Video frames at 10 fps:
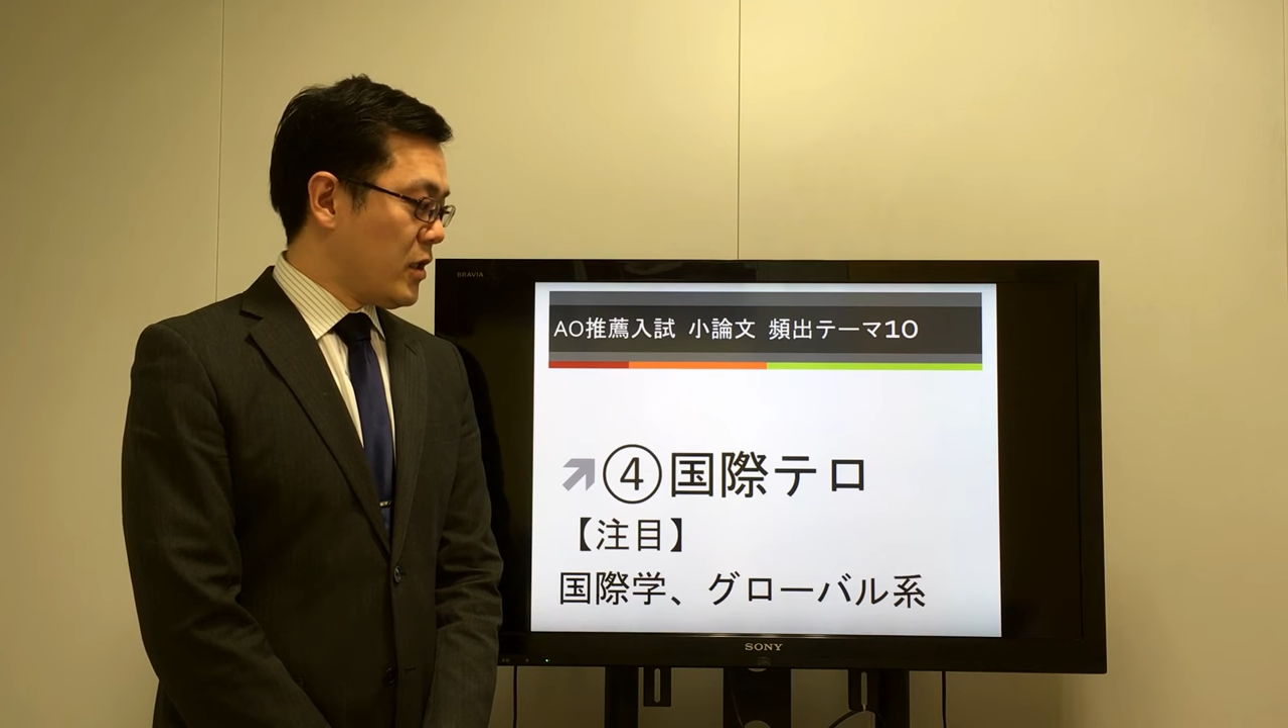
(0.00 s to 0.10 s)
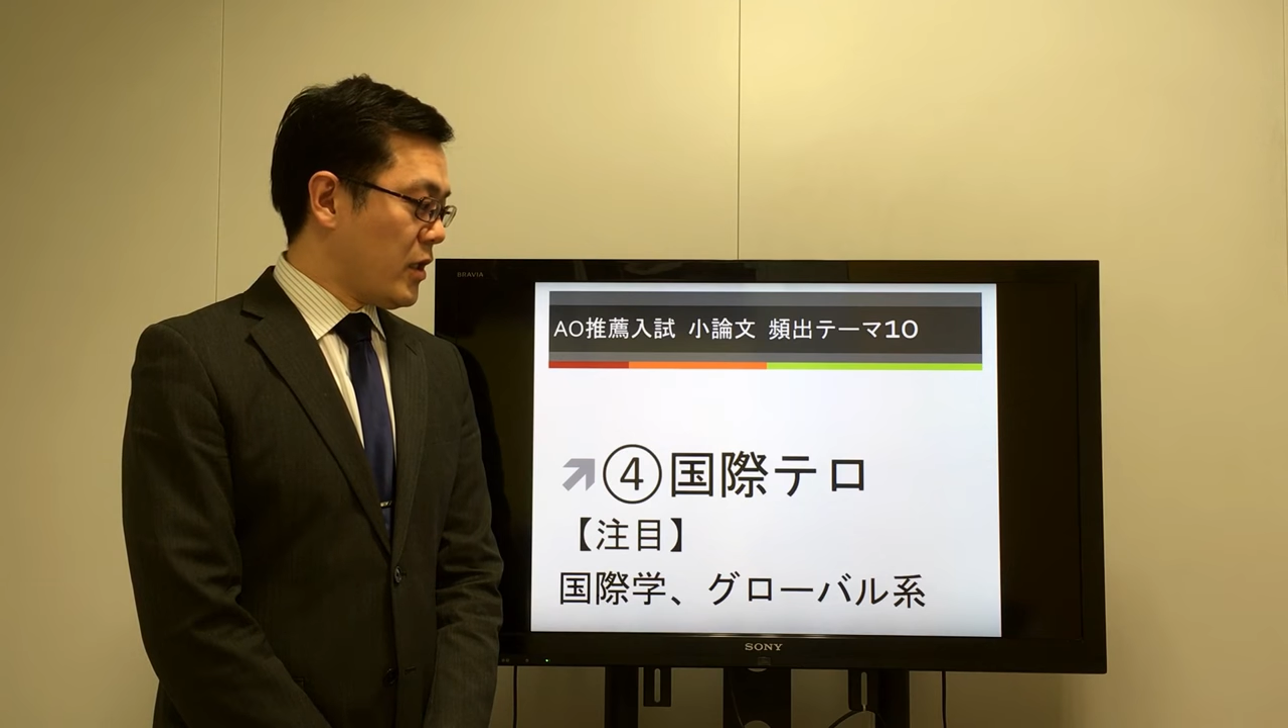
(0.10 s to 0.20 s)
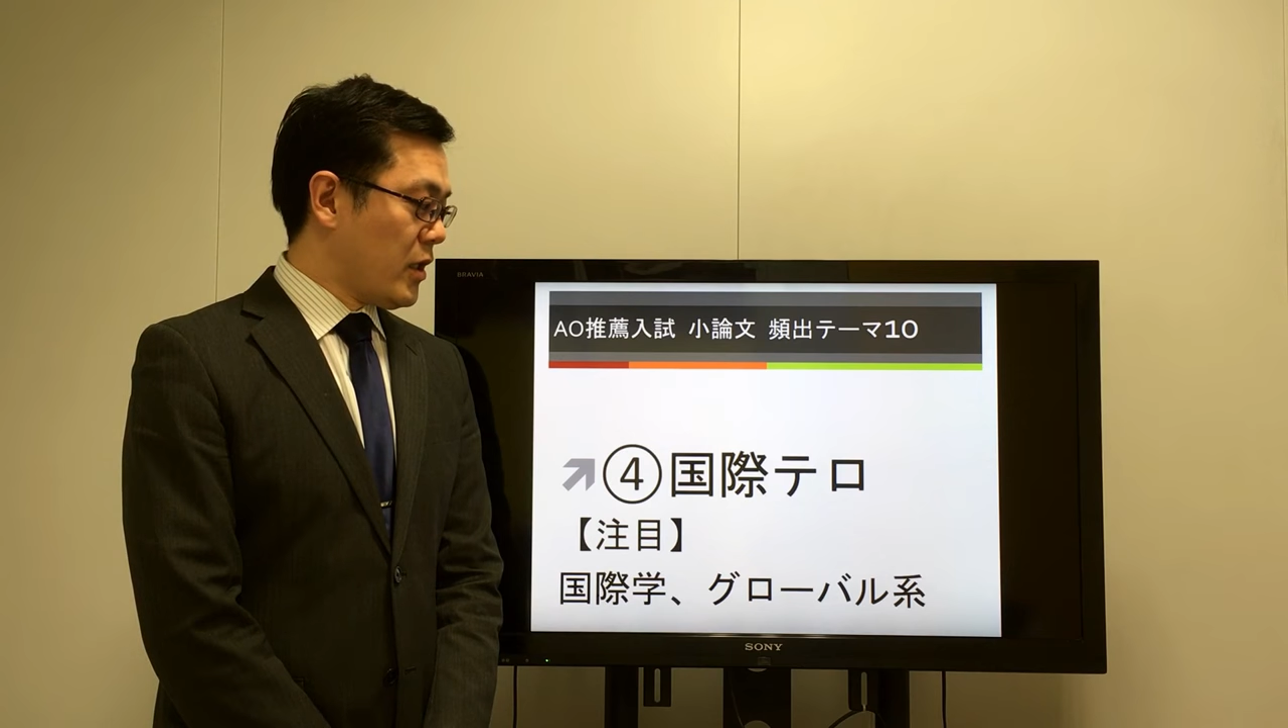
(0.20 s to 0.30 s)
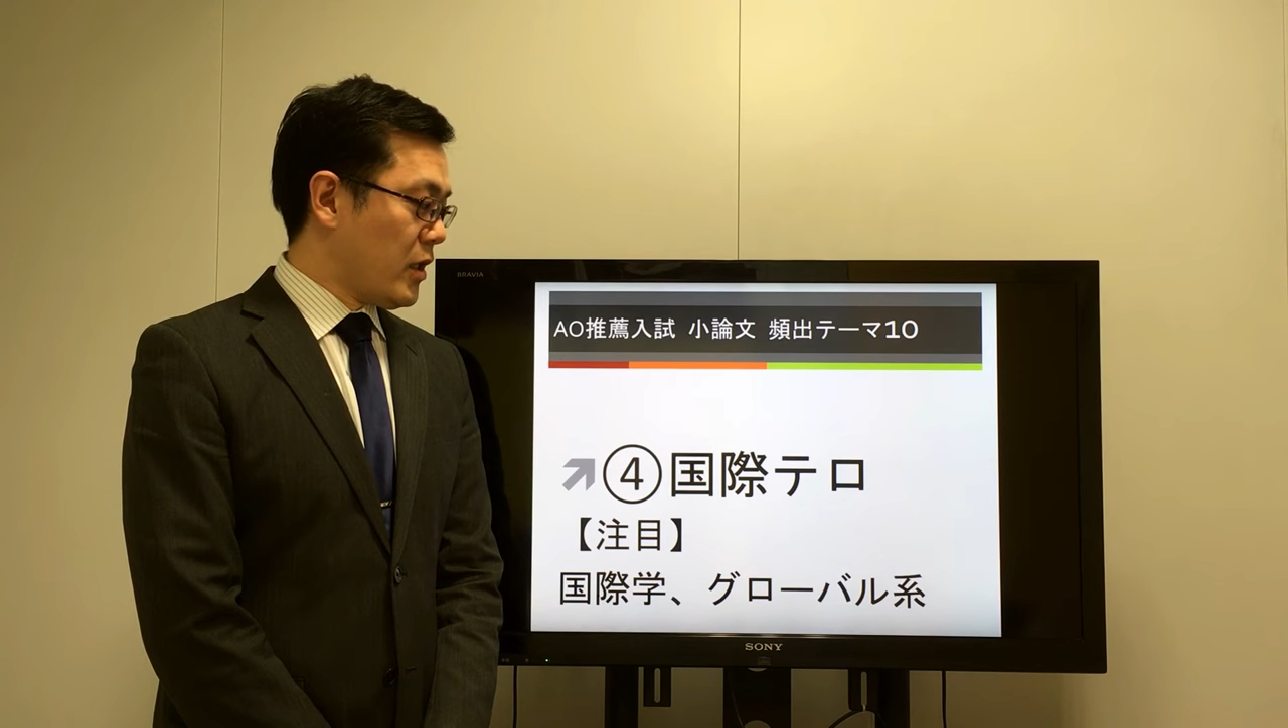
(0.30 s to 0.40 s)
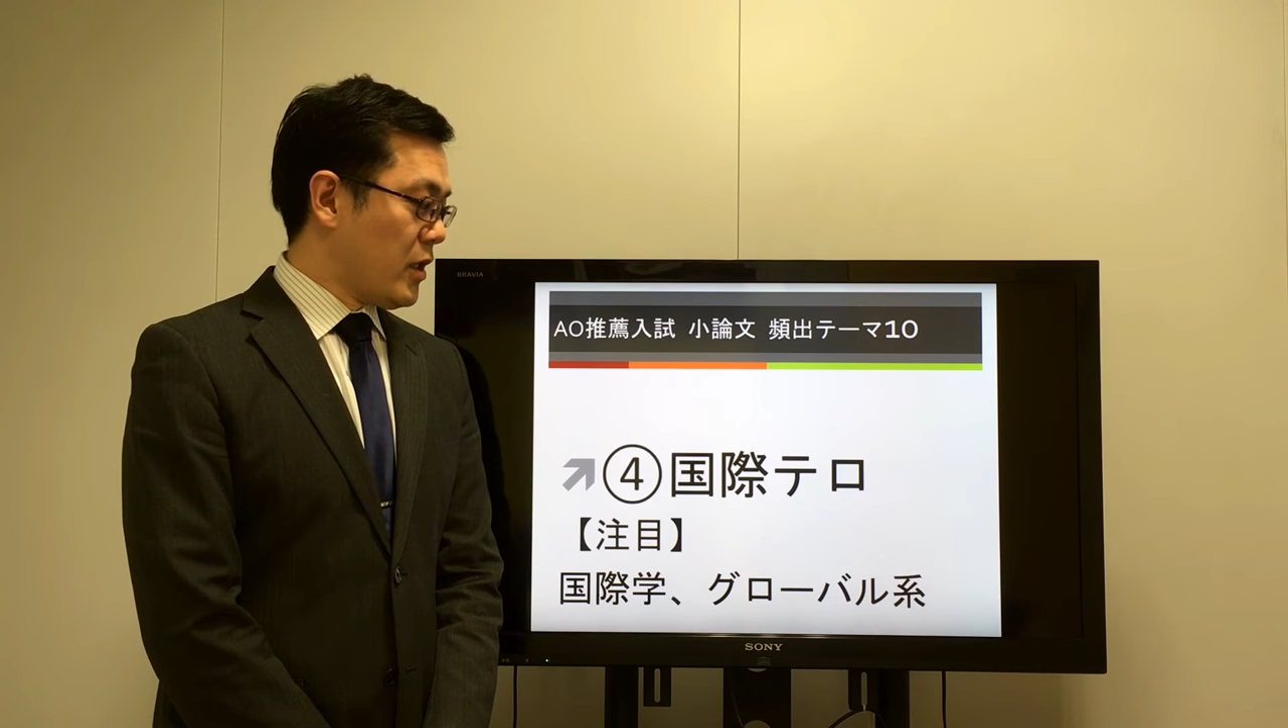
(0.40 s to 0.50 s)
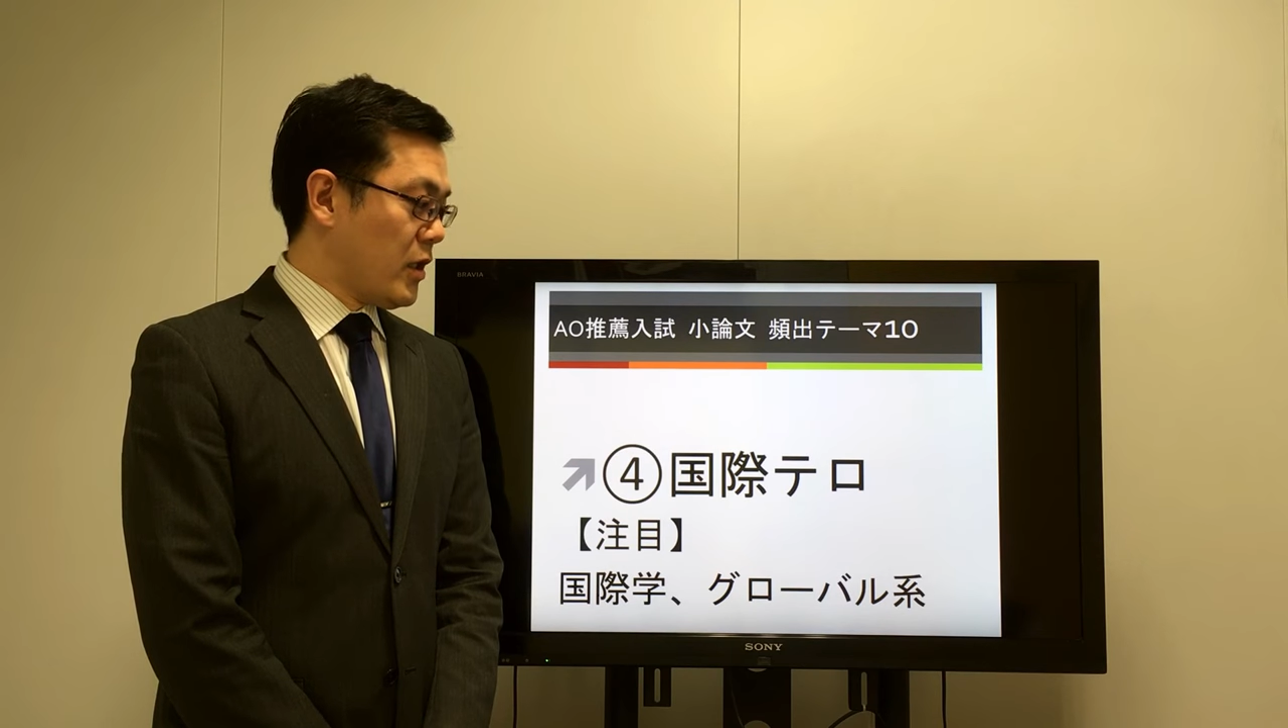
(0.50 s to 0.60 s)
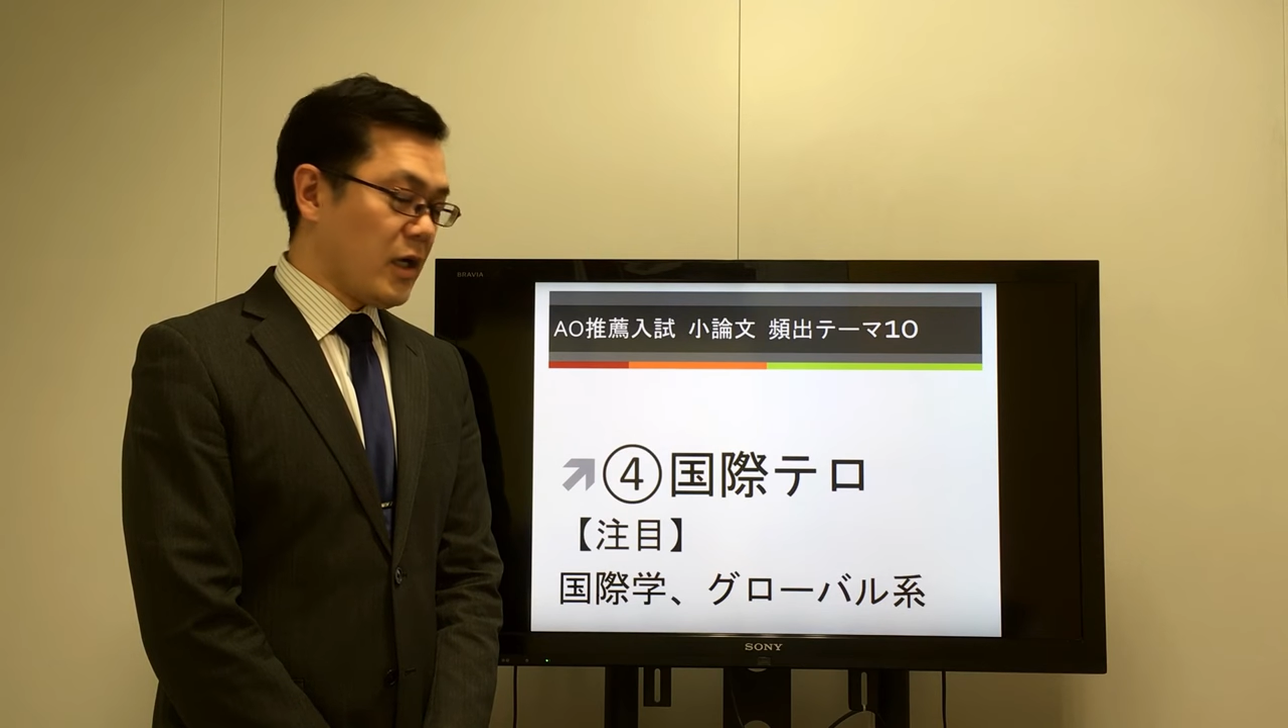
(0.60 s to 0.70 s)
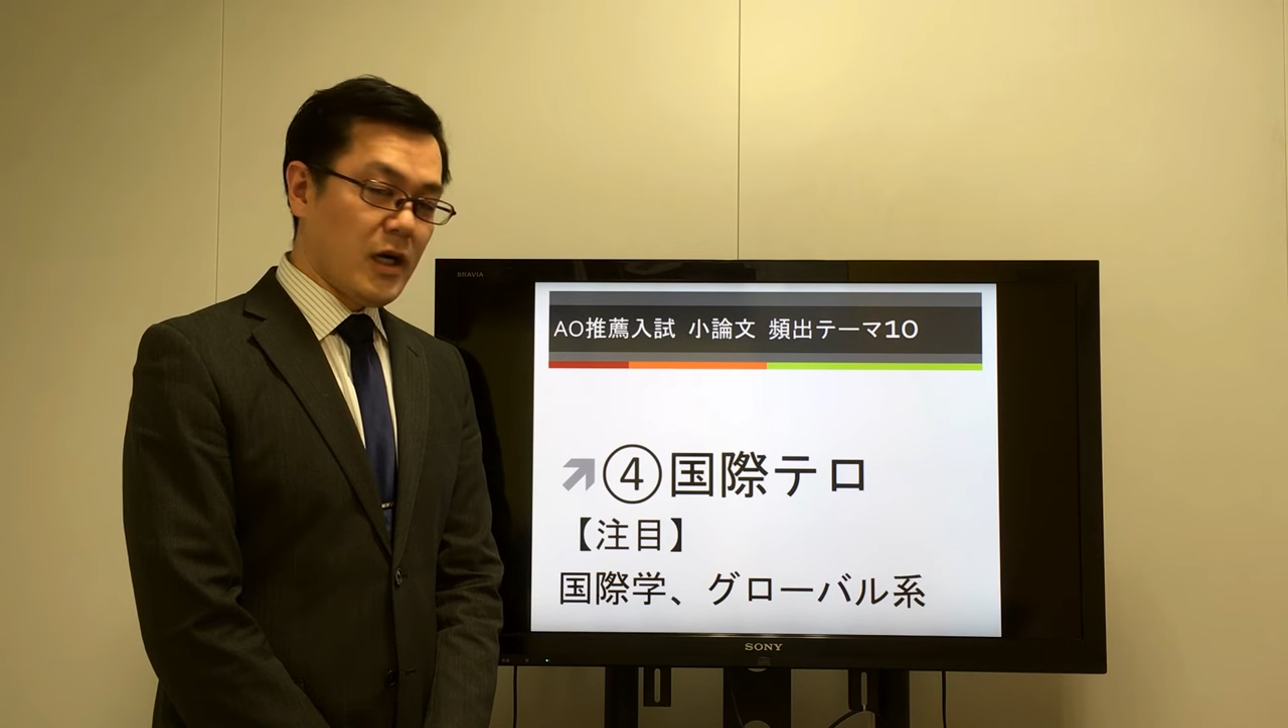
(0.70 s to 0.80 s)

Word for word: え上